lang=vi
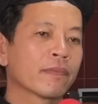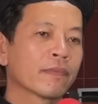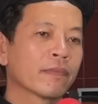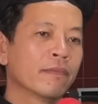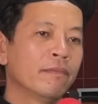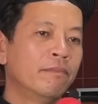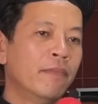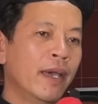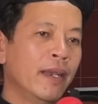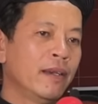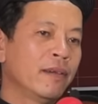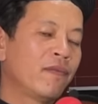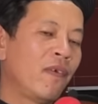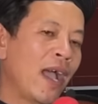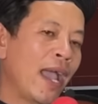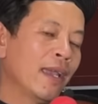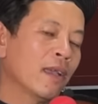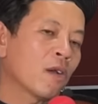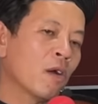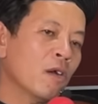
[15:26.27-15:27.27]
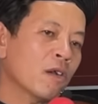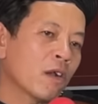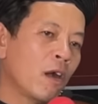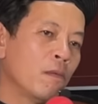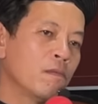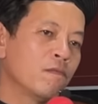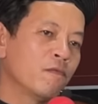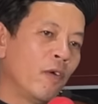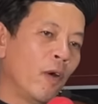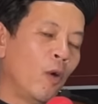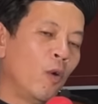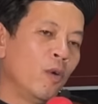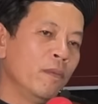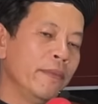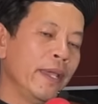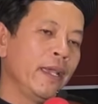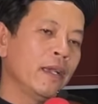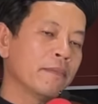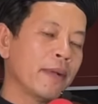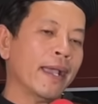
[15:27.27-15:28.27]
mình phải có công phu
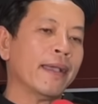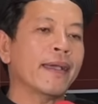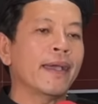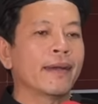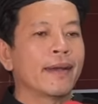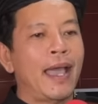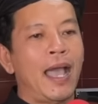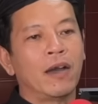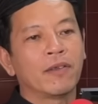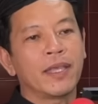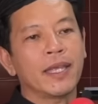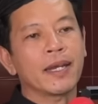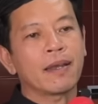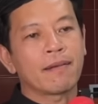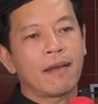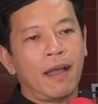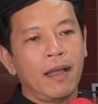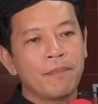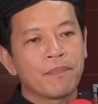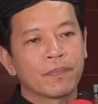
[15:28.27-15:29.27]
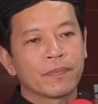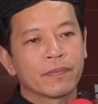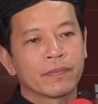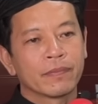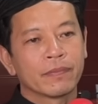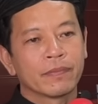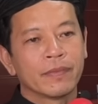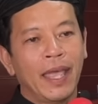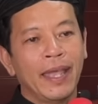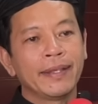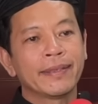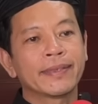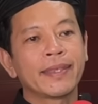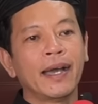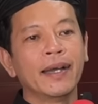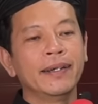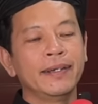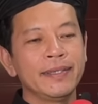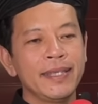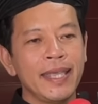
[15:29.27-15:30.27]
miên mặt hành đạo thế nào đó để
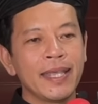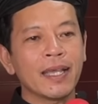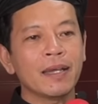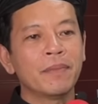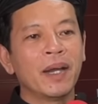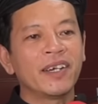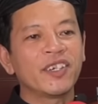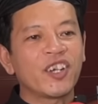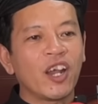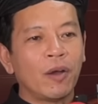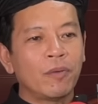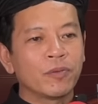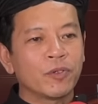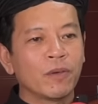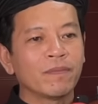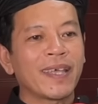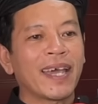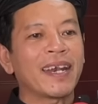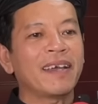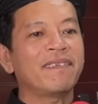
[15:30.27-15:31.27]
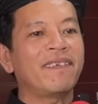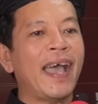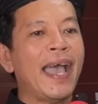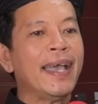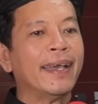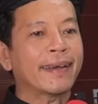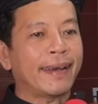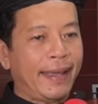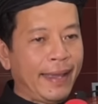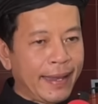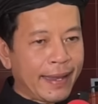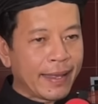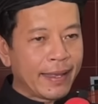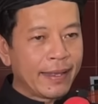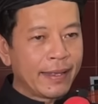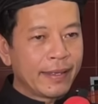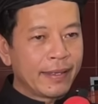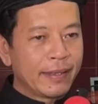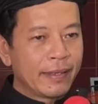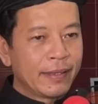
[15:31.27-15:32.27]
tự nhiên cái bên trong chúng ta nó phát ra
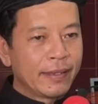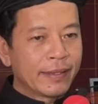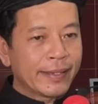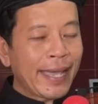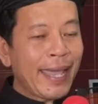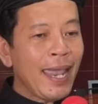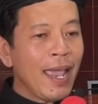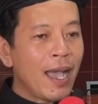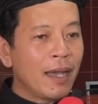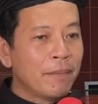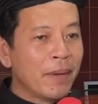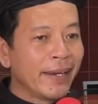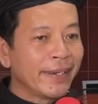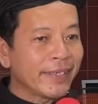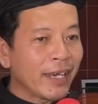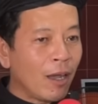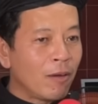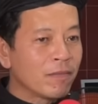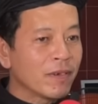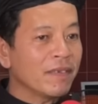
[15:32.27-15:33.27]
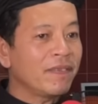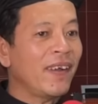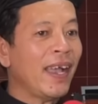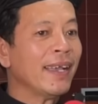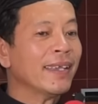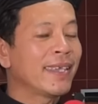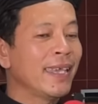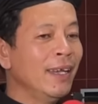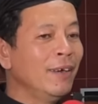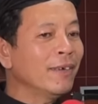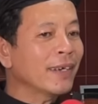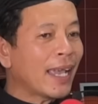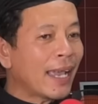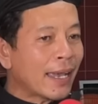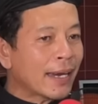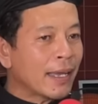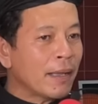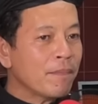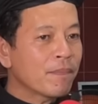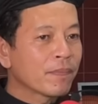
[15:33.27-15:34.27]
cái ở bên trong nó phát chiếu
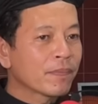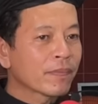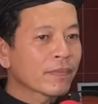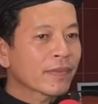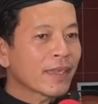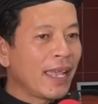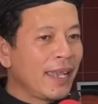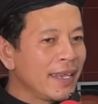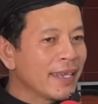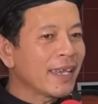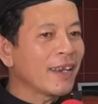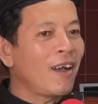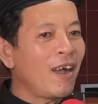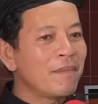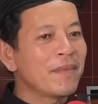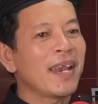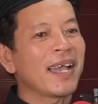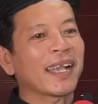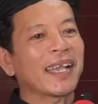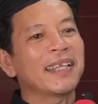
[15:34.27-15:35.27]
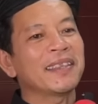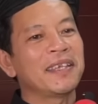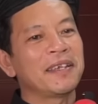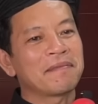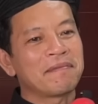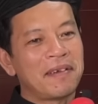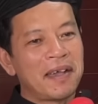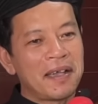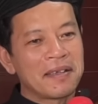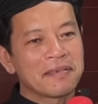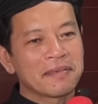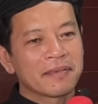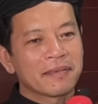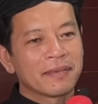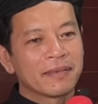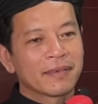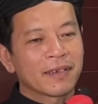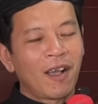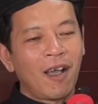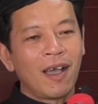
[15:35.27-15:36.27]
ra đó thì cái đó mới là cái tuyệt vời
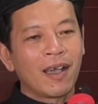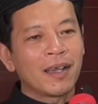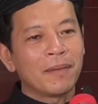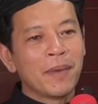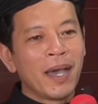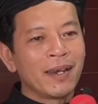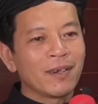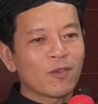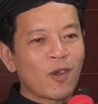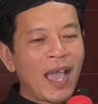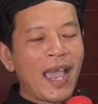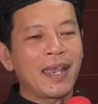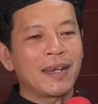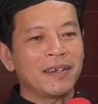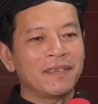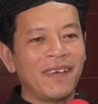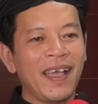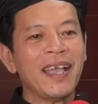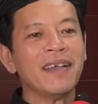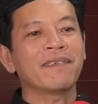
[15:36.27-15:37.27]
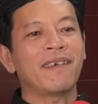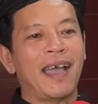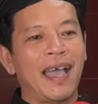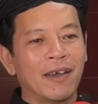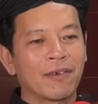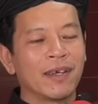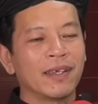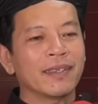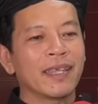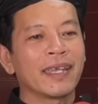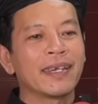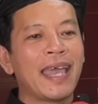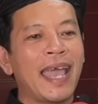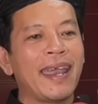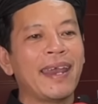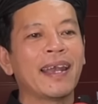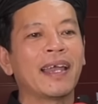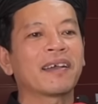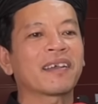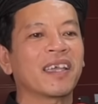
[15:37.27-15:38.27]
còn ở bên ngoài nó phát vào đó thì
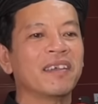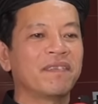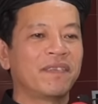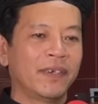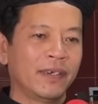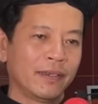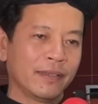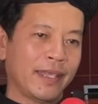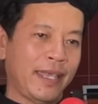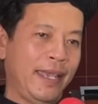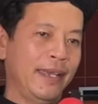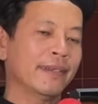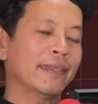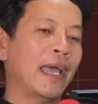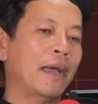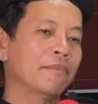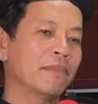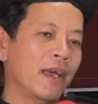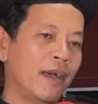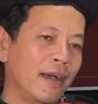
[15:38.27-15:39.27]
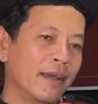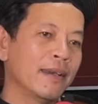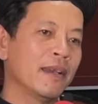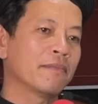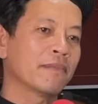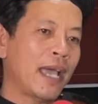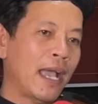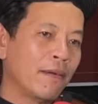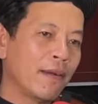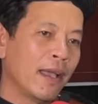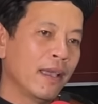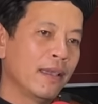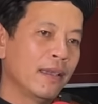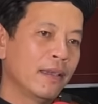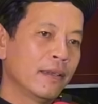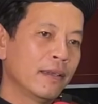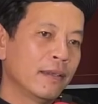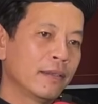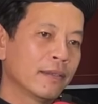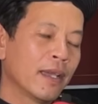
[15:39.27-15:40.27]
đây là cái phương tiện tạm thời đồng đạo à
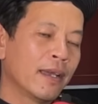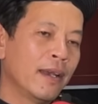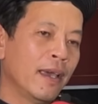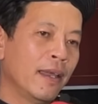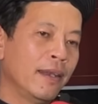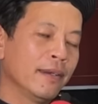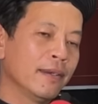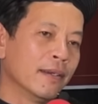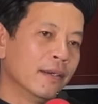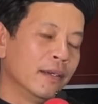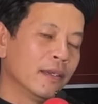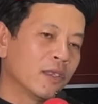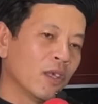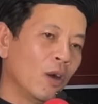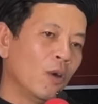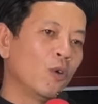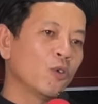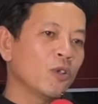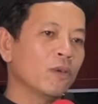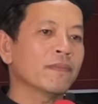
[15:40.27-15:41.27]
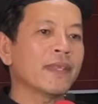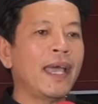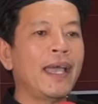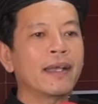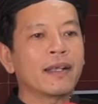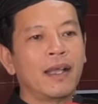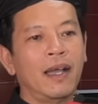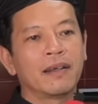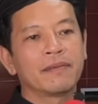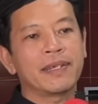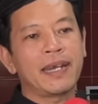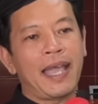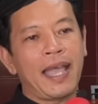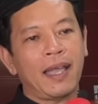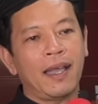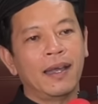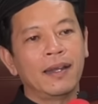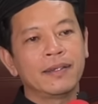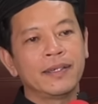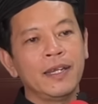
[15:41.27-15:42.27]
cho nên người tu chúng ta cần phải
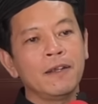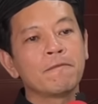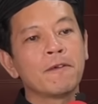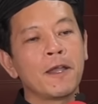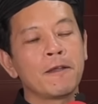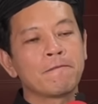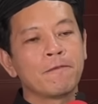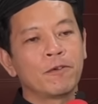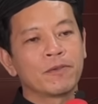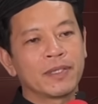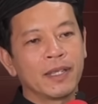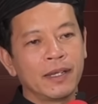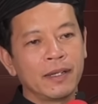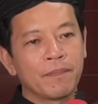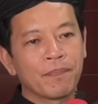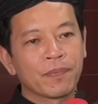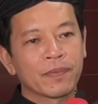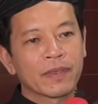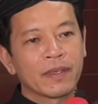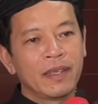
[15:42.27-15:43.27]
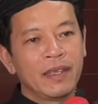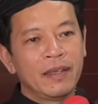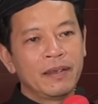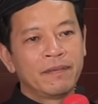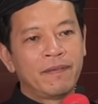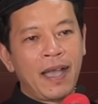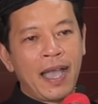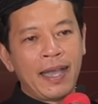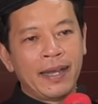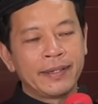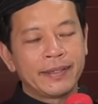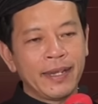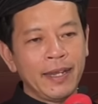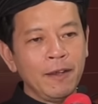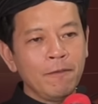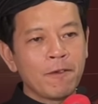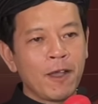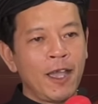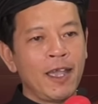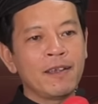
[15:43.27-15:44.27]
đạt ở trí huệ vô sư và
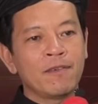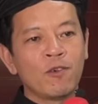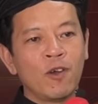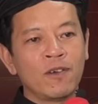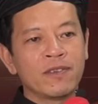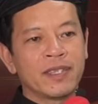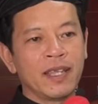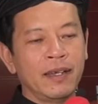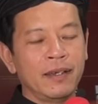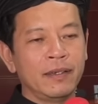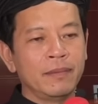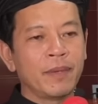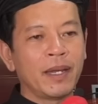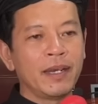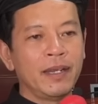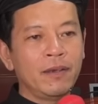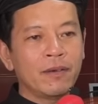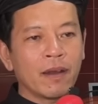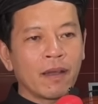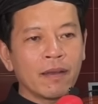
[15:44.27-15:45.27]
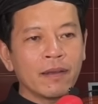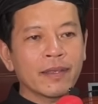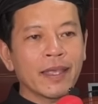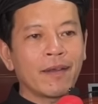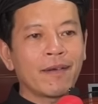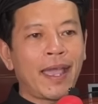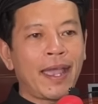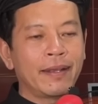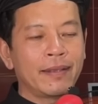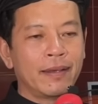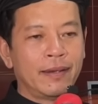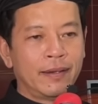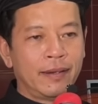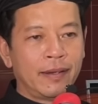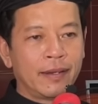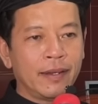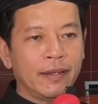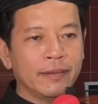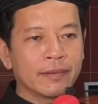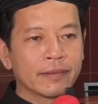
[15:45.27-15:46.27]
trí huệ vô sư mà nếu nói theo đại
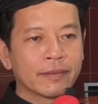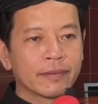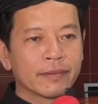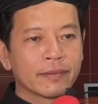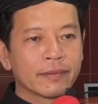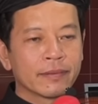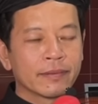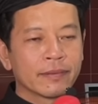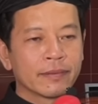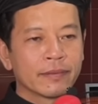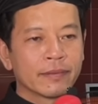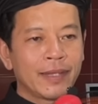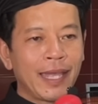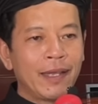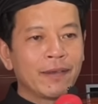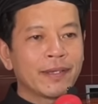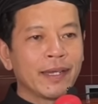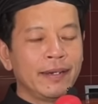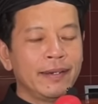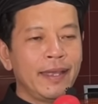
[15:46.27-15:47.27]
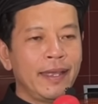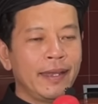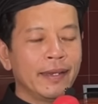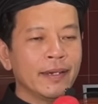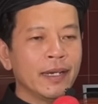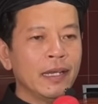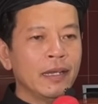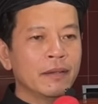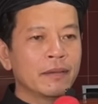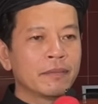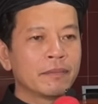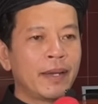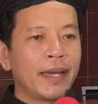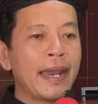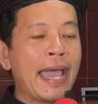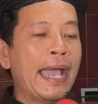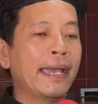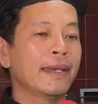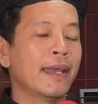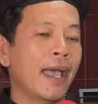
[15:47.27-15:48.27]
thừa đó theo kinh điển đó
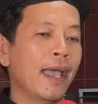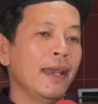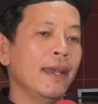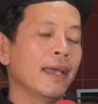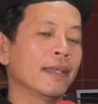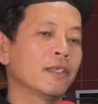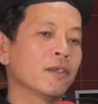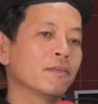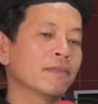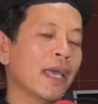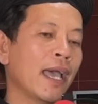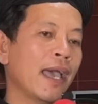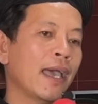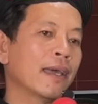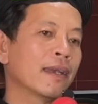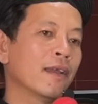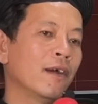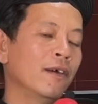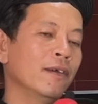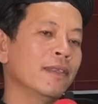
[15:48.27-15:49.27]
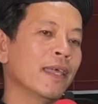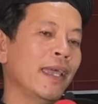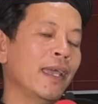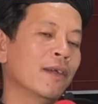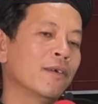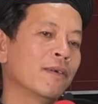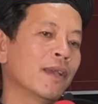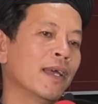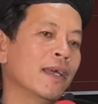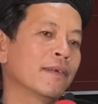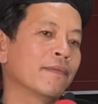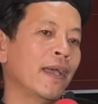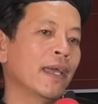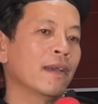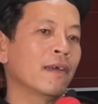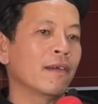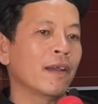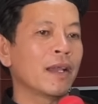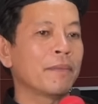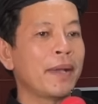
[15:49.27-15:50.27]
mà đại để là chúng ta nói theo đó,
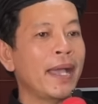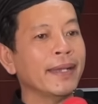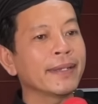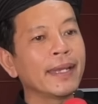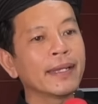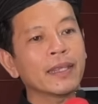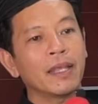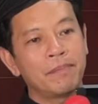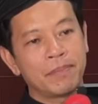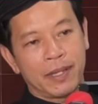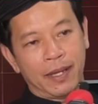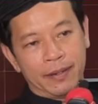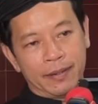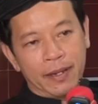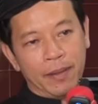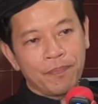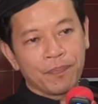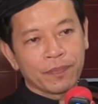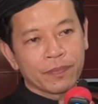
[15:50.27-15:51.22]
phải nói đó là bát nhã tâm kinh đó